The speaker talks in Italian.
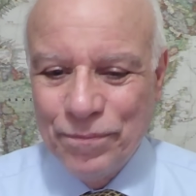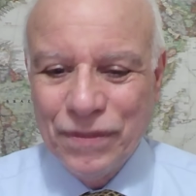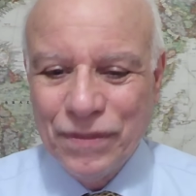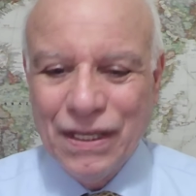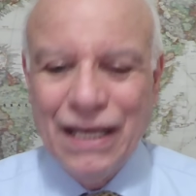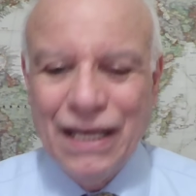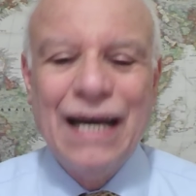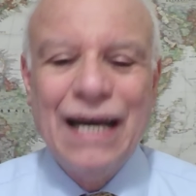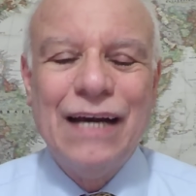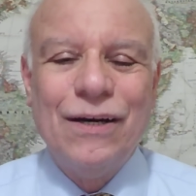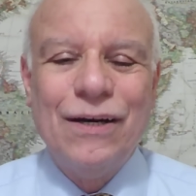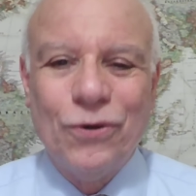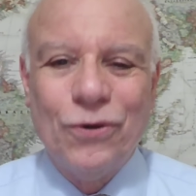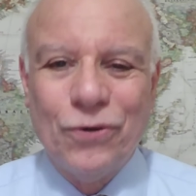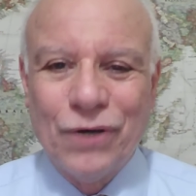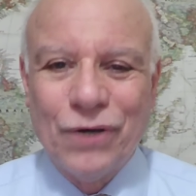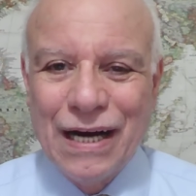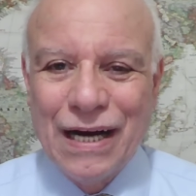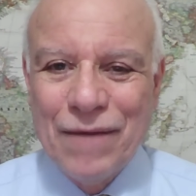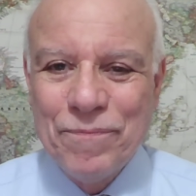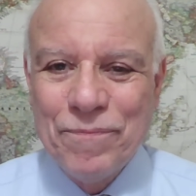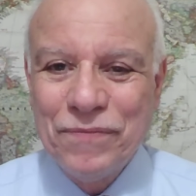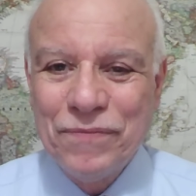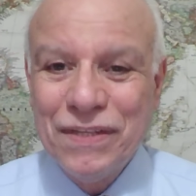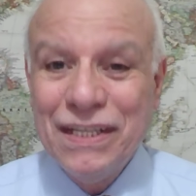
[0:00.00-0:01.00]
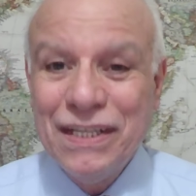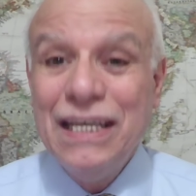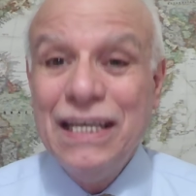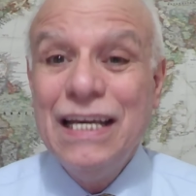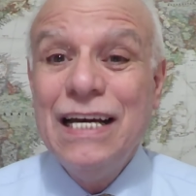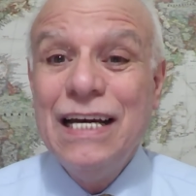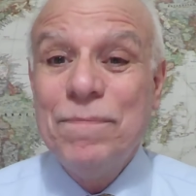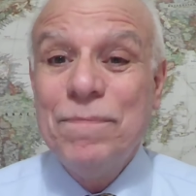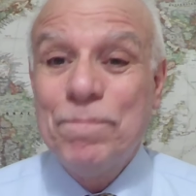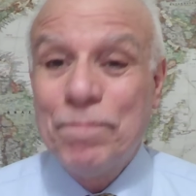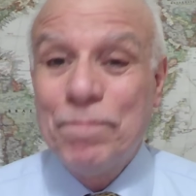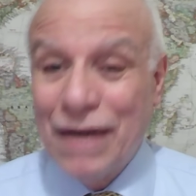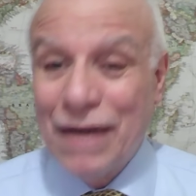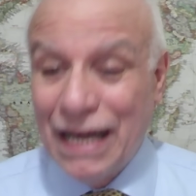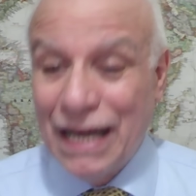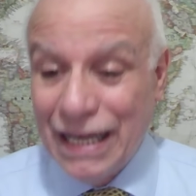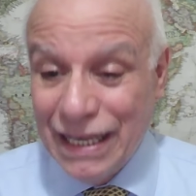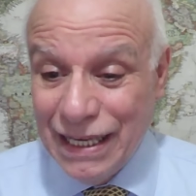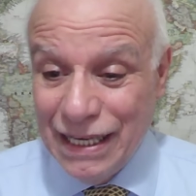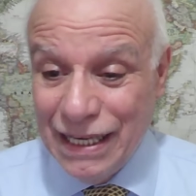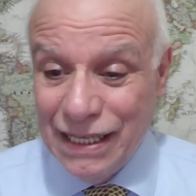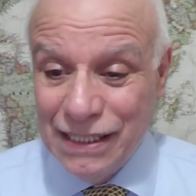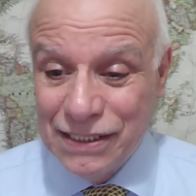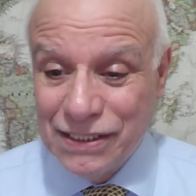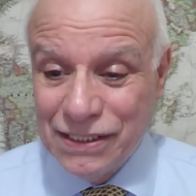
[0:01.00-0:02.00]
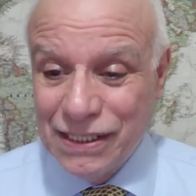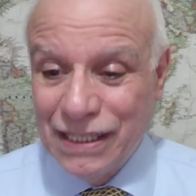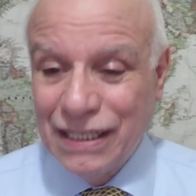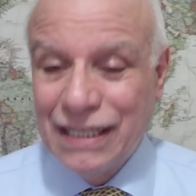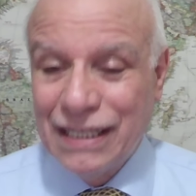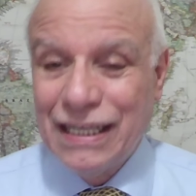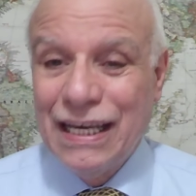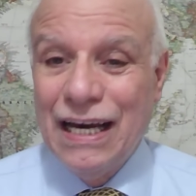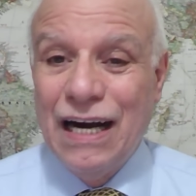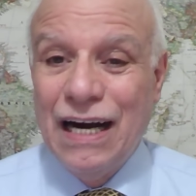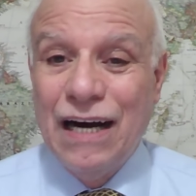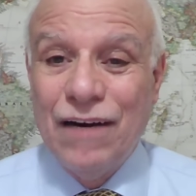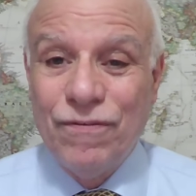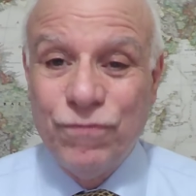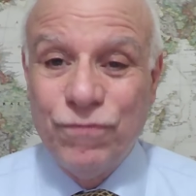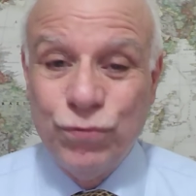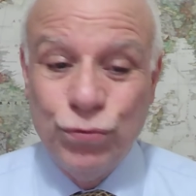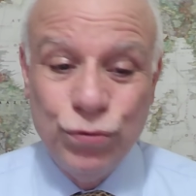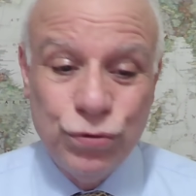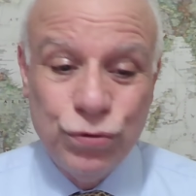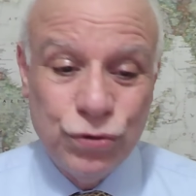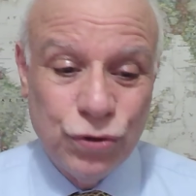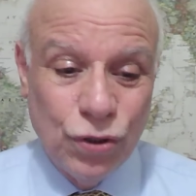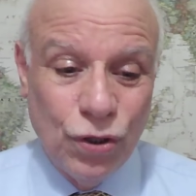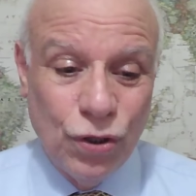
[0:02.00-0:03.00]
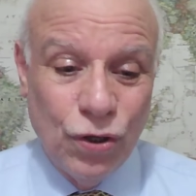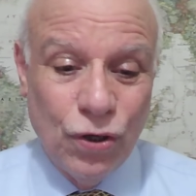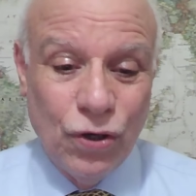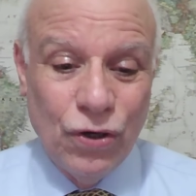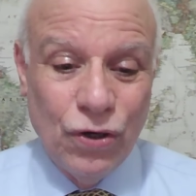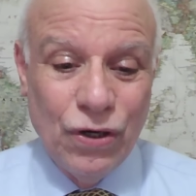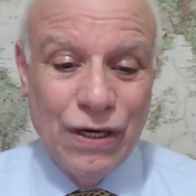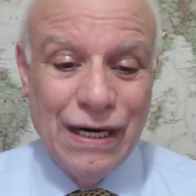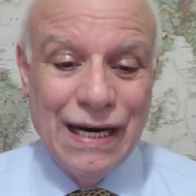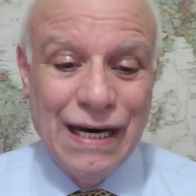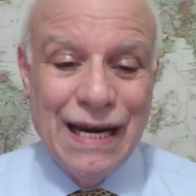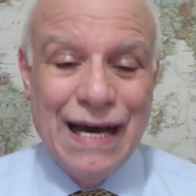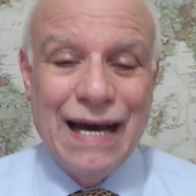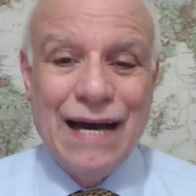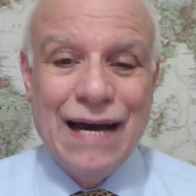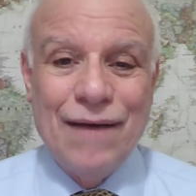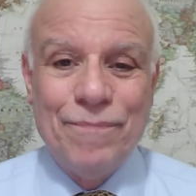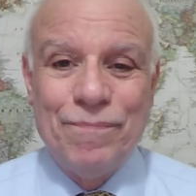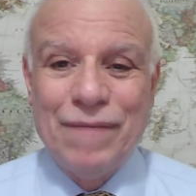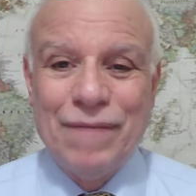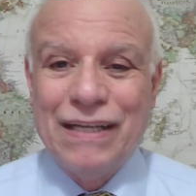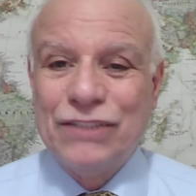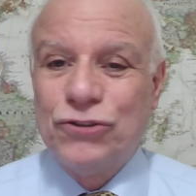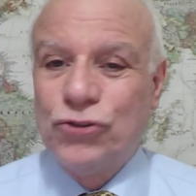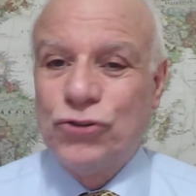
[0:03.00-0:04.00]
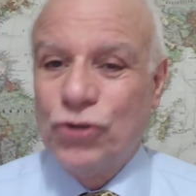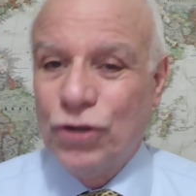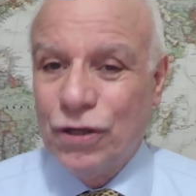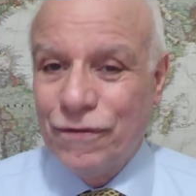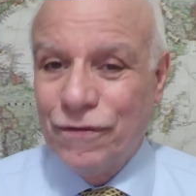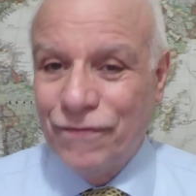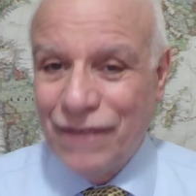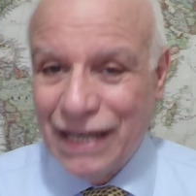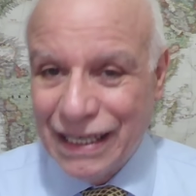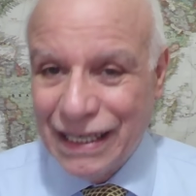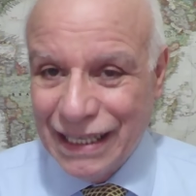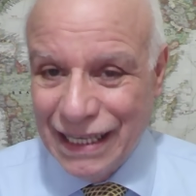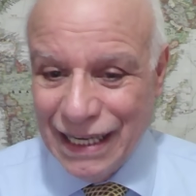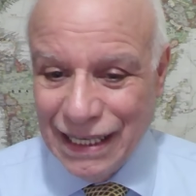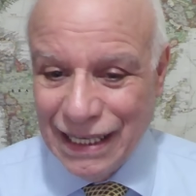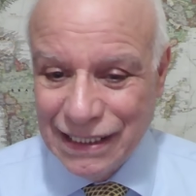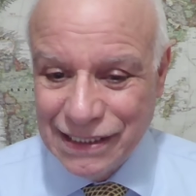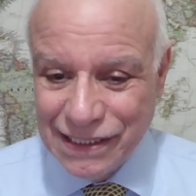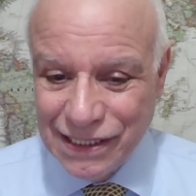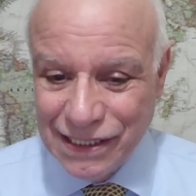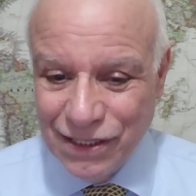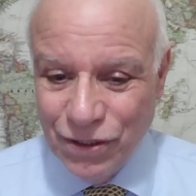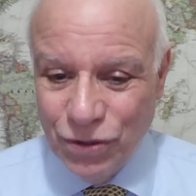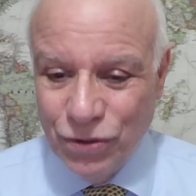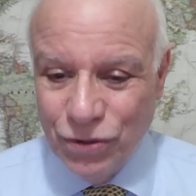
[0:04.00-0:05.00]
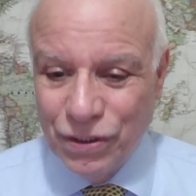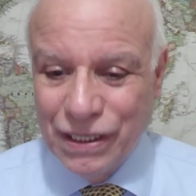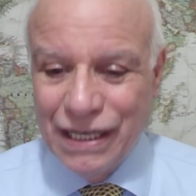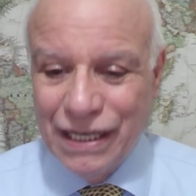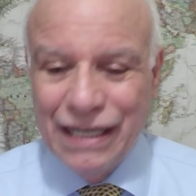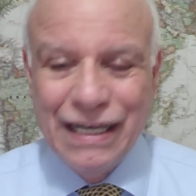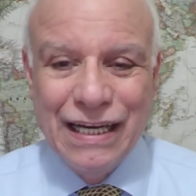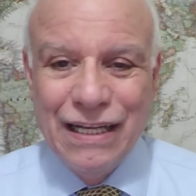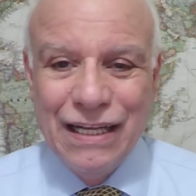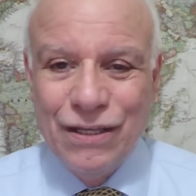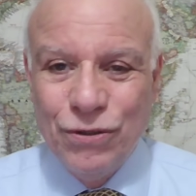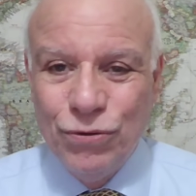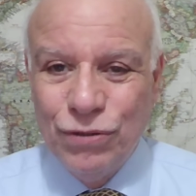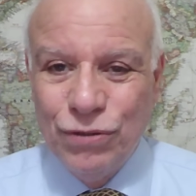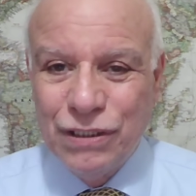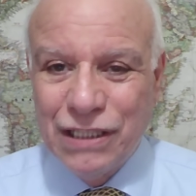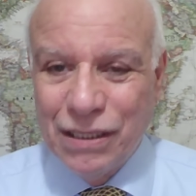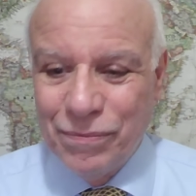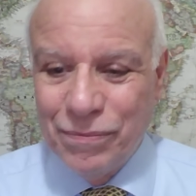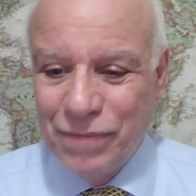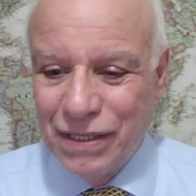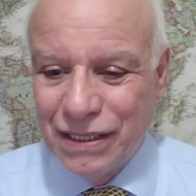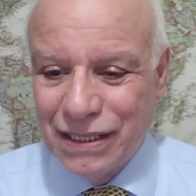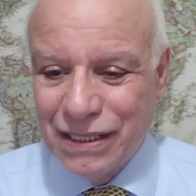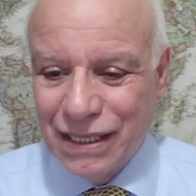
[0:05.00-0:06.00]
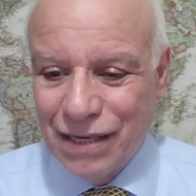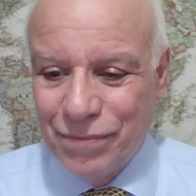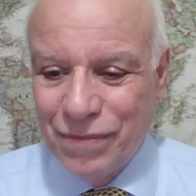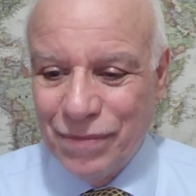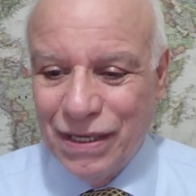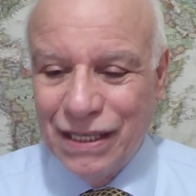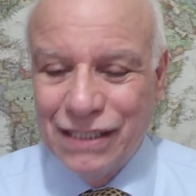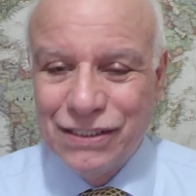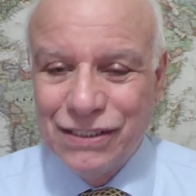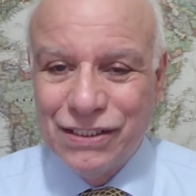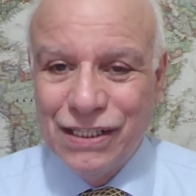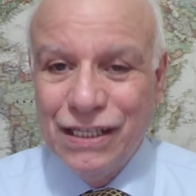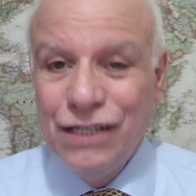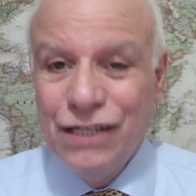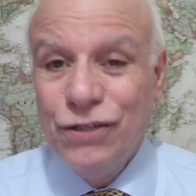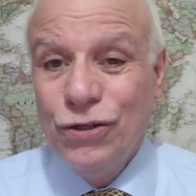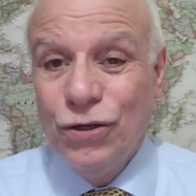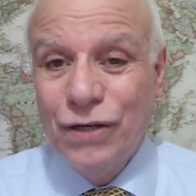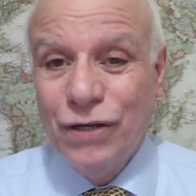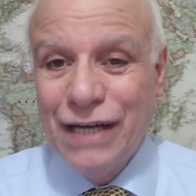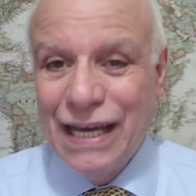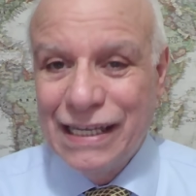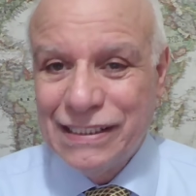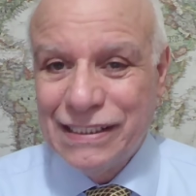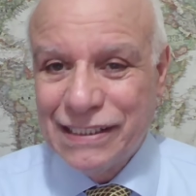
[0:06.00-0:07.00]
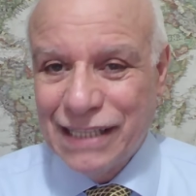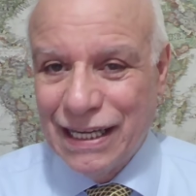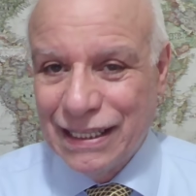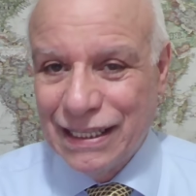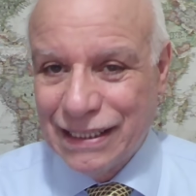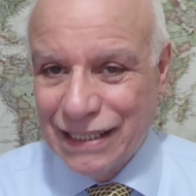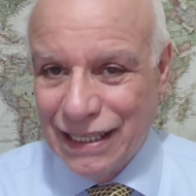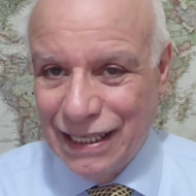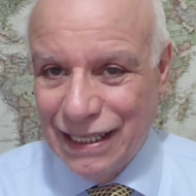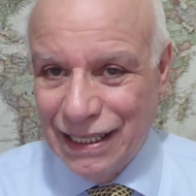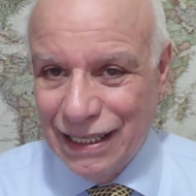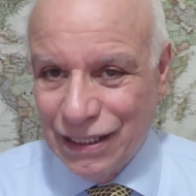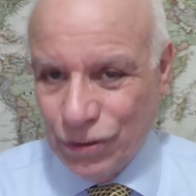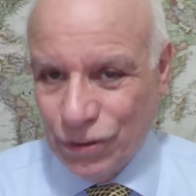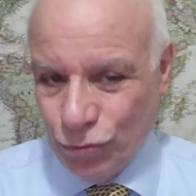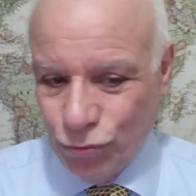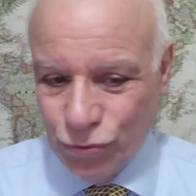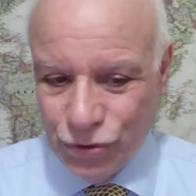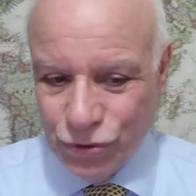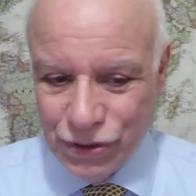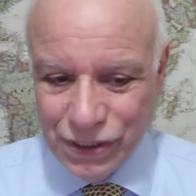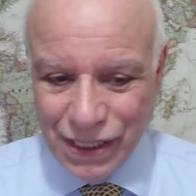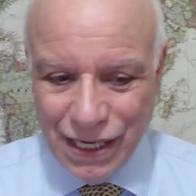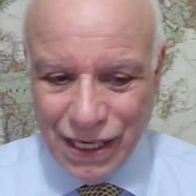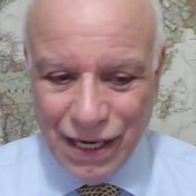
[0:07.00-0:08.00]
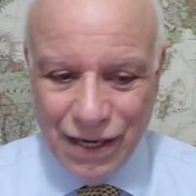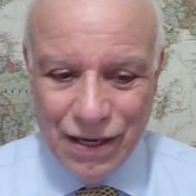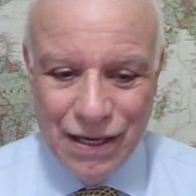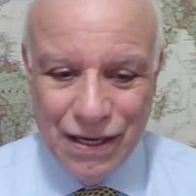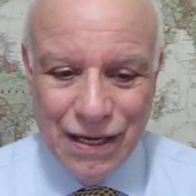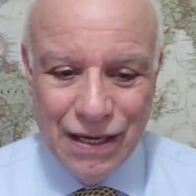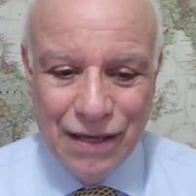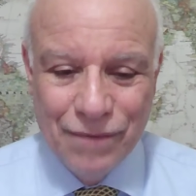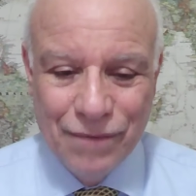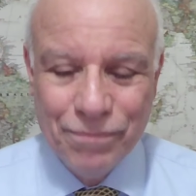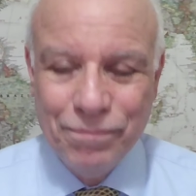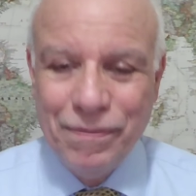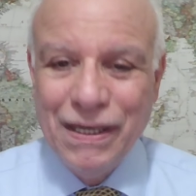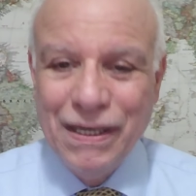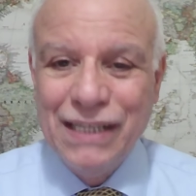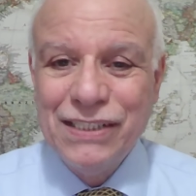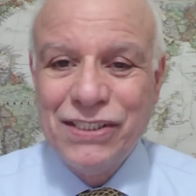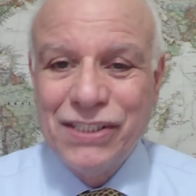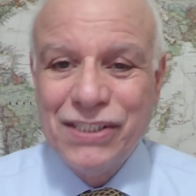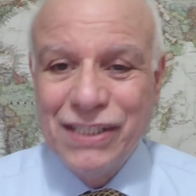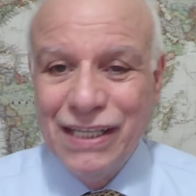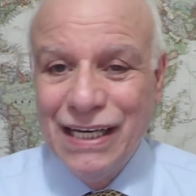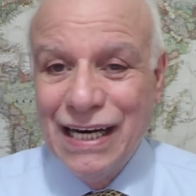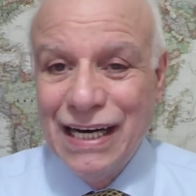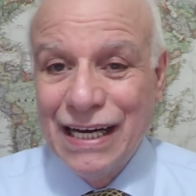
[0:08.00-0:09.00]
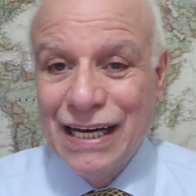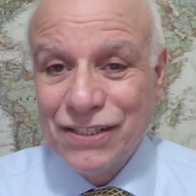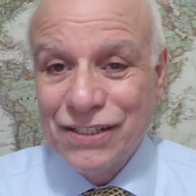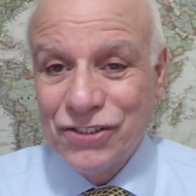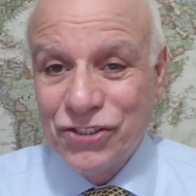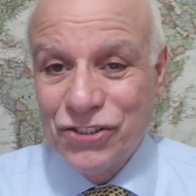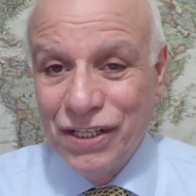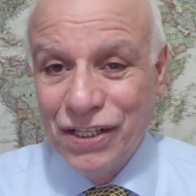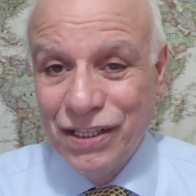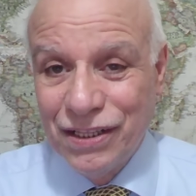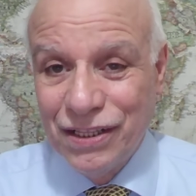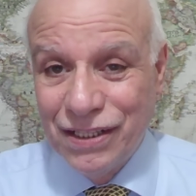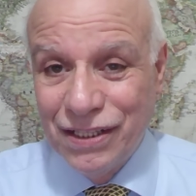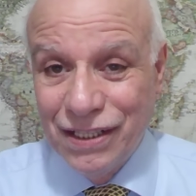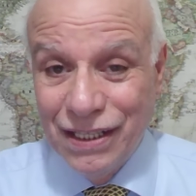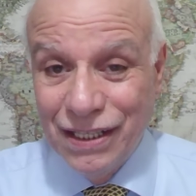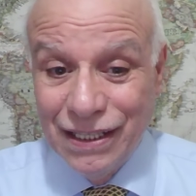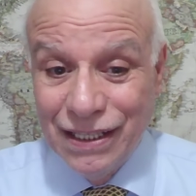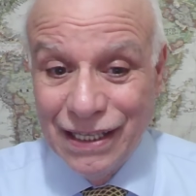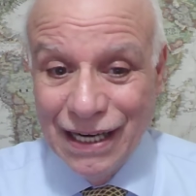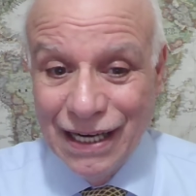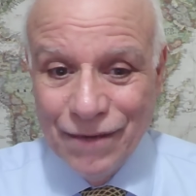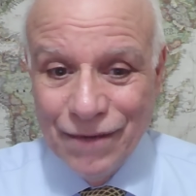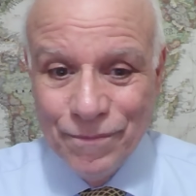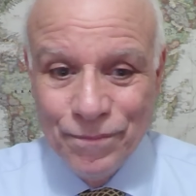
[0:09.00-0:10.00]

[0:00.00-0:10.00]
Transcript: E allora, il paese che ha avuto la maggior variazione negli ultimi tre mesi non è stata la Russia, bensì l'Argentina.